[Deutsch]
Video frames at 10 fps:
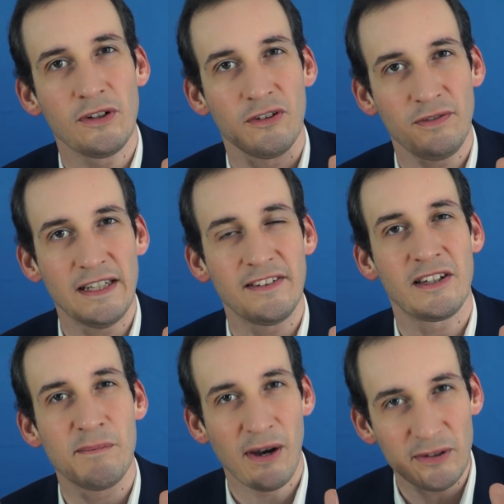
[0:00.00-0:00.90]
so wie es
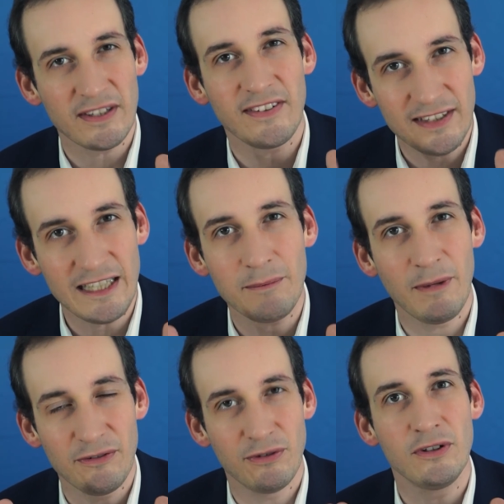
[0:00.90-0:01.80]
gebaut ist, nicht
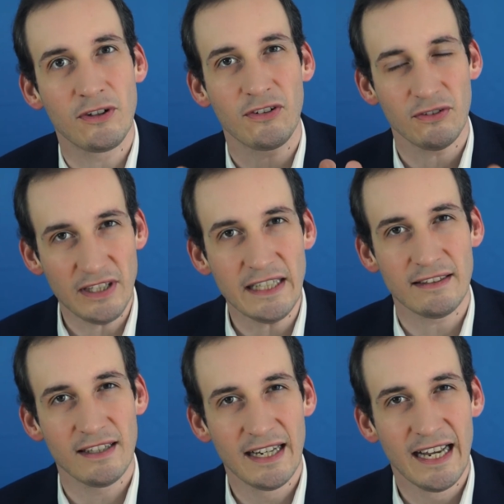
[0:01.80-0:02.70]
mehr funktioniert,